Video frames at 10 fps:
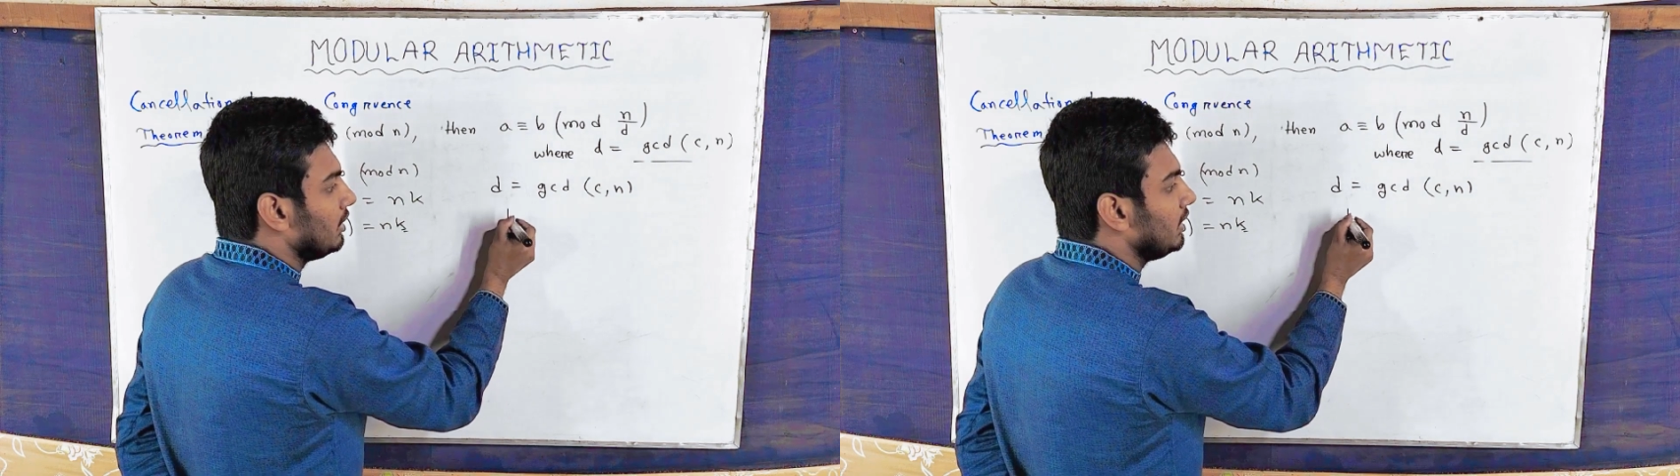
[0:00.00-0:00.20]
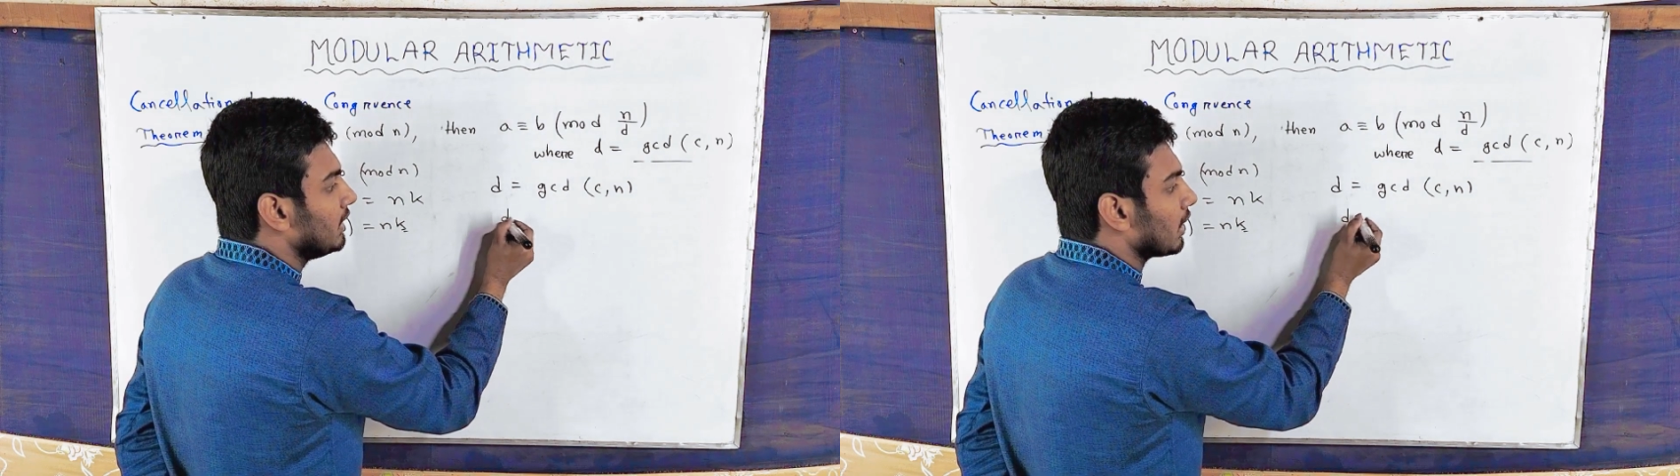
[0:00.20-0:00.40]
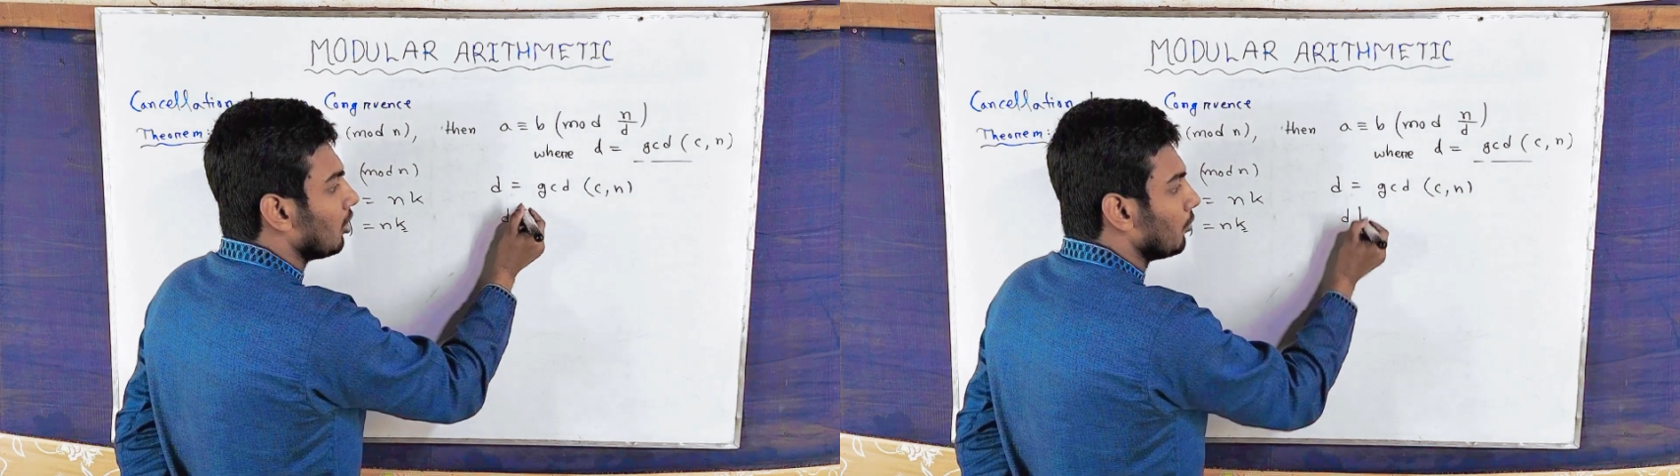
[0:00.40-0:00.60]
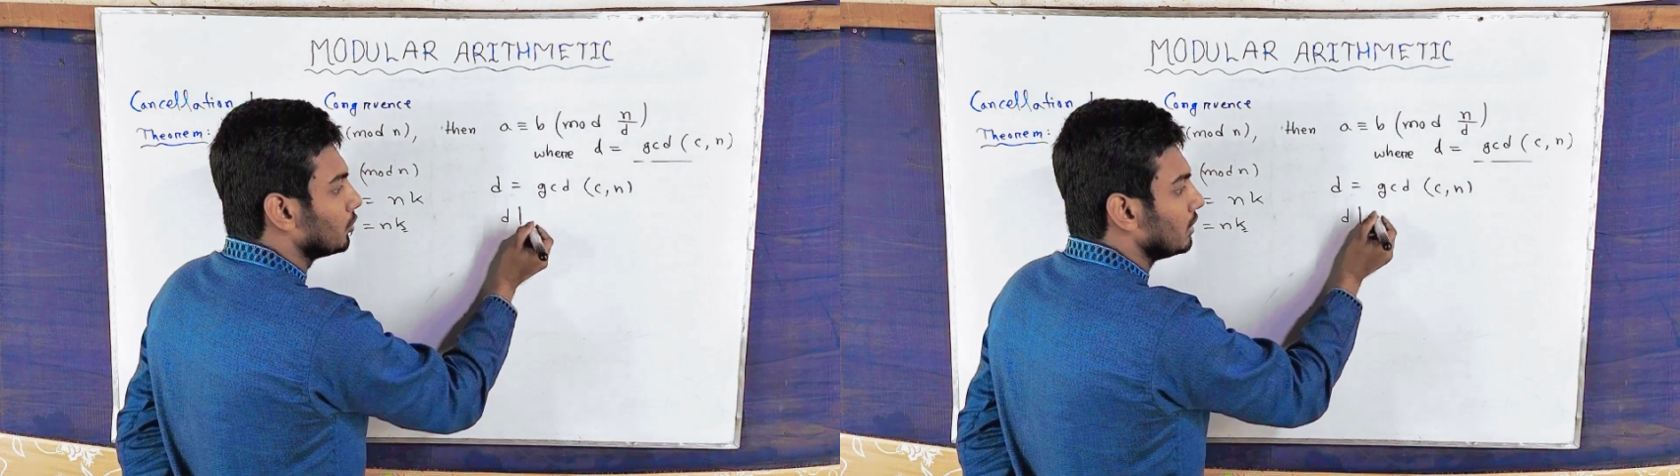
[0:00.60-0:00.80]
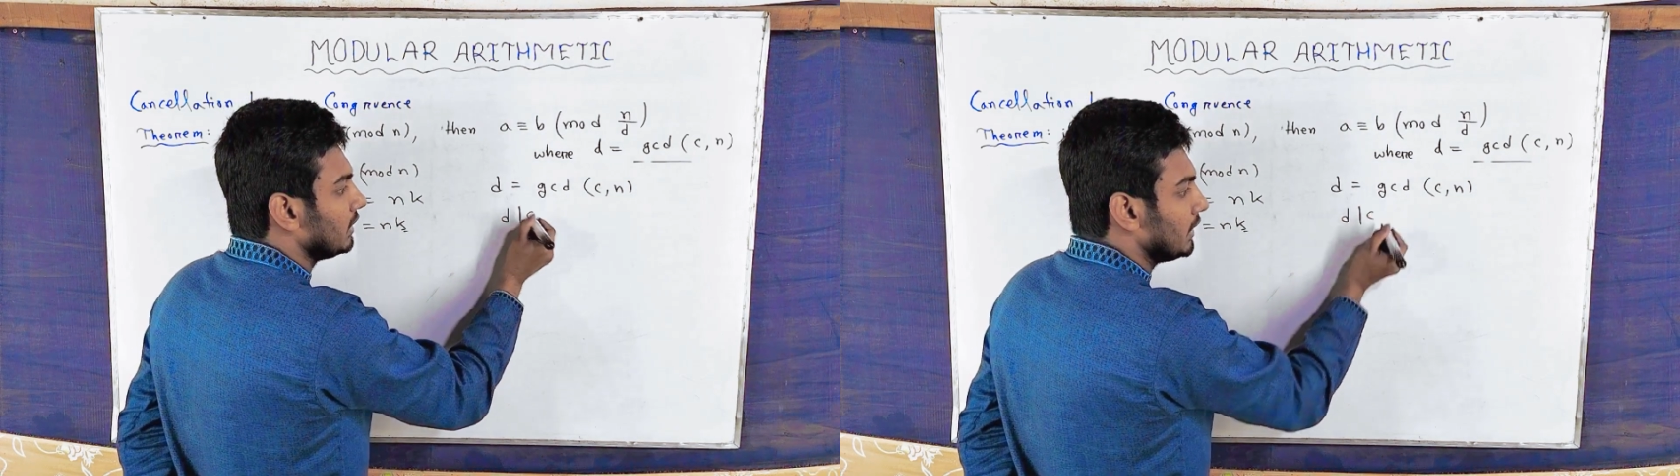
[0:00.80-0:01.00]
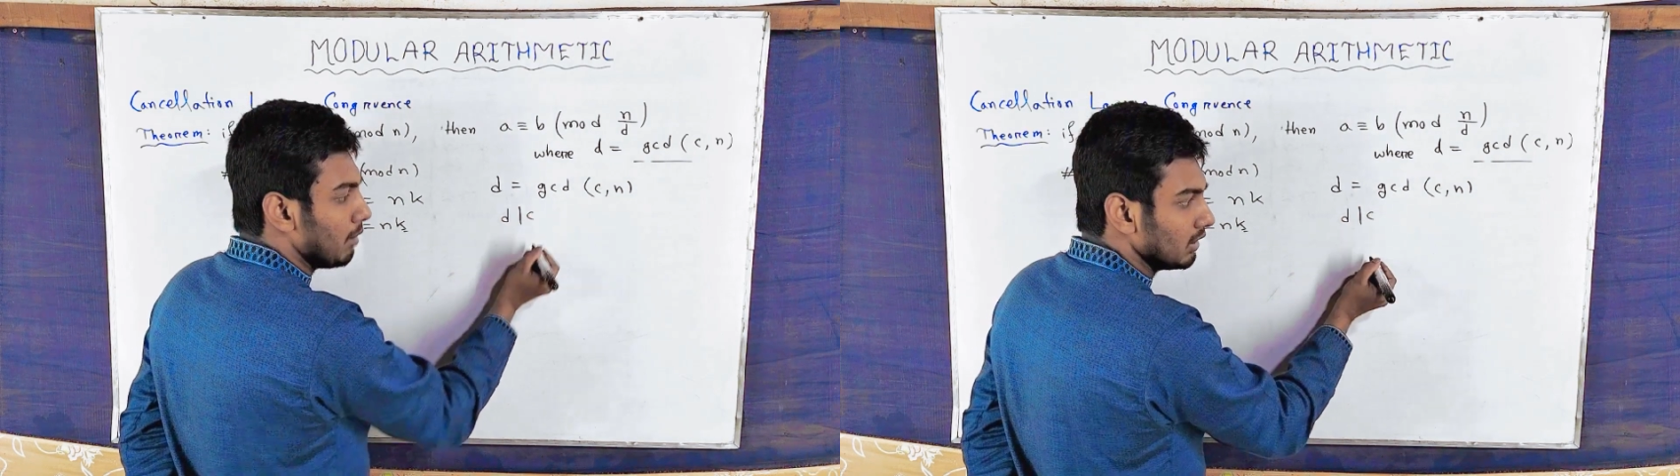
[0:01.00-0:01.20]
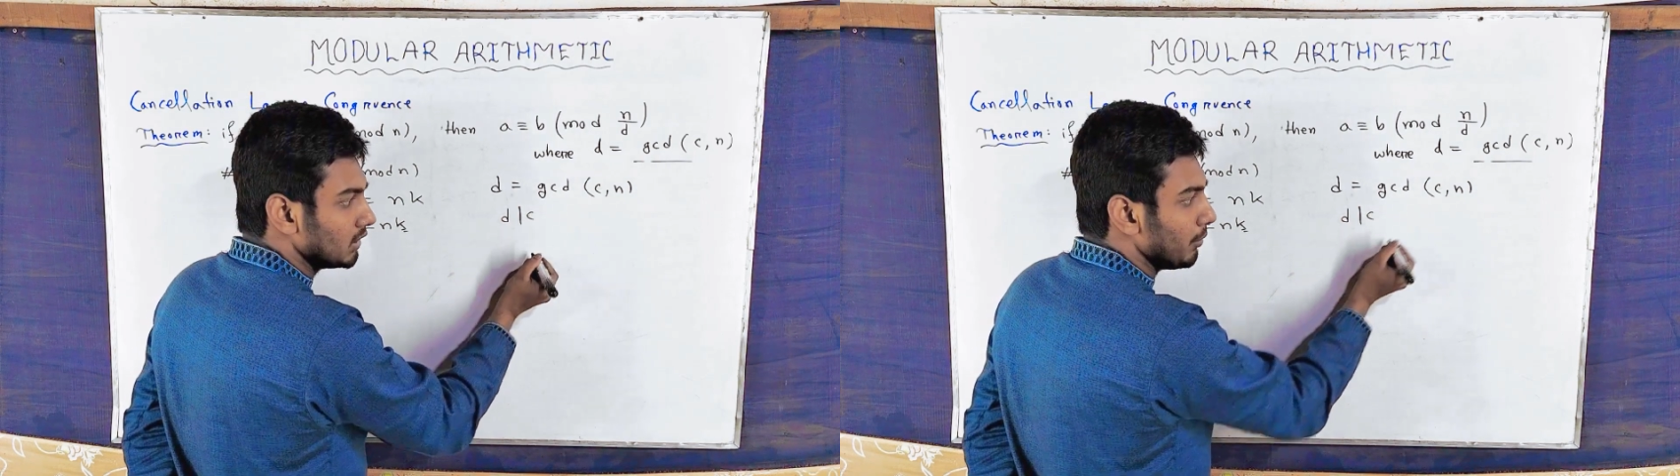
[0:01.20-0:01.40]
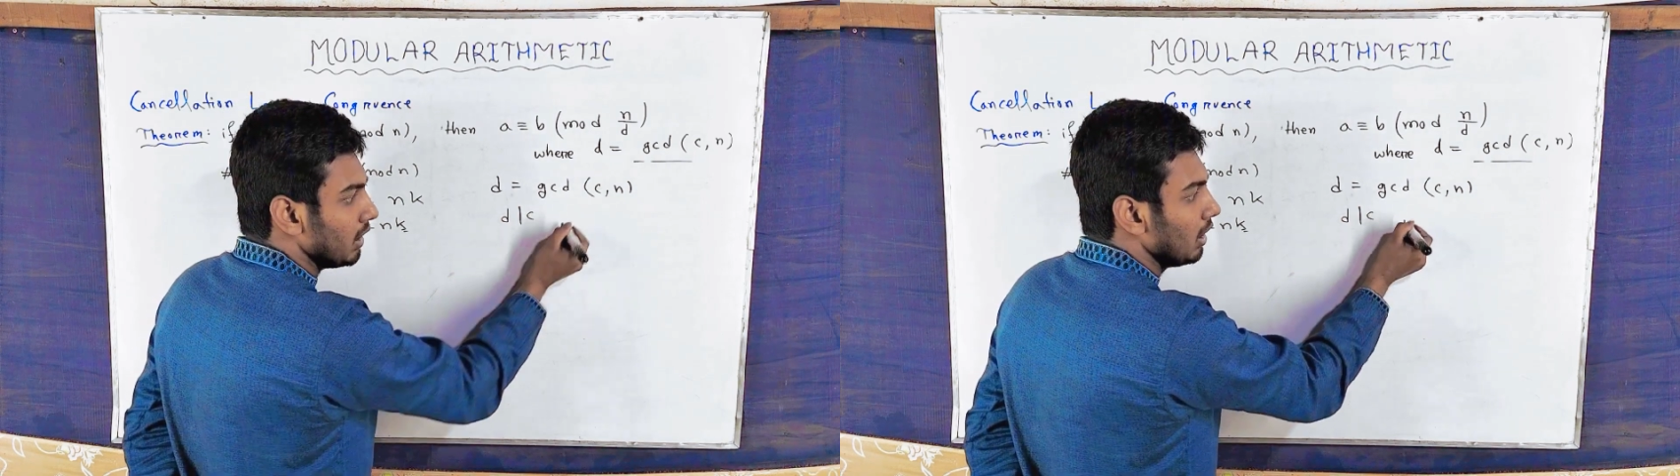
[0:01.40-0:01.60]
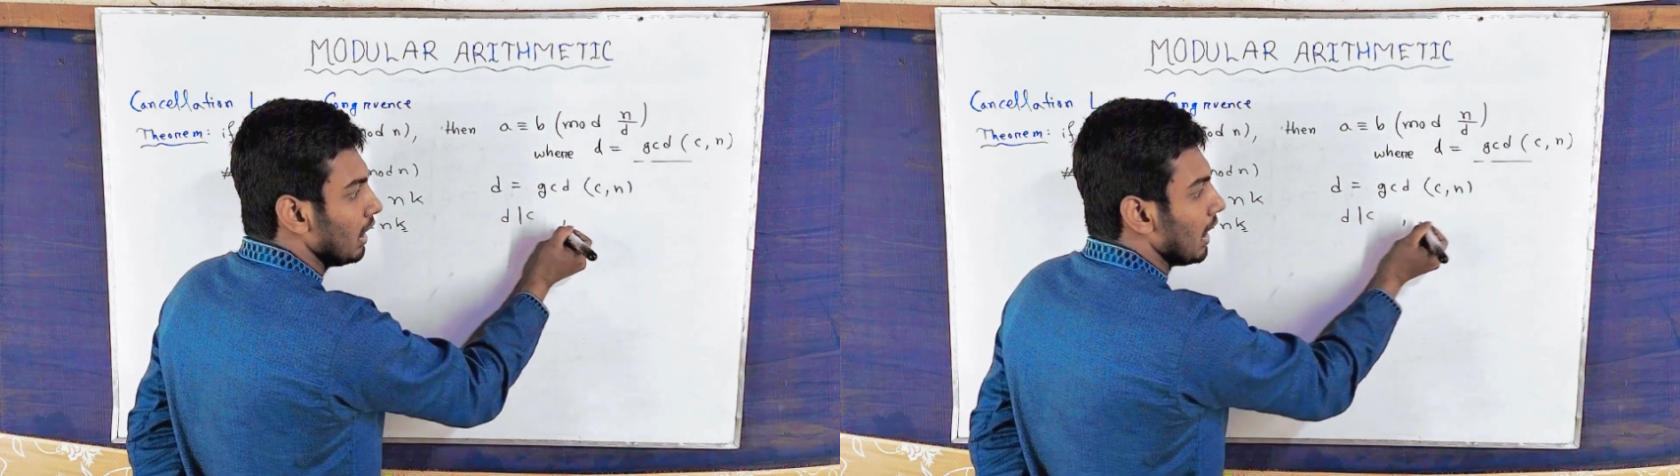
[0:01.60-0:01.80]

ডি দ্বারা অবশ্যই সি ভাগ যাবে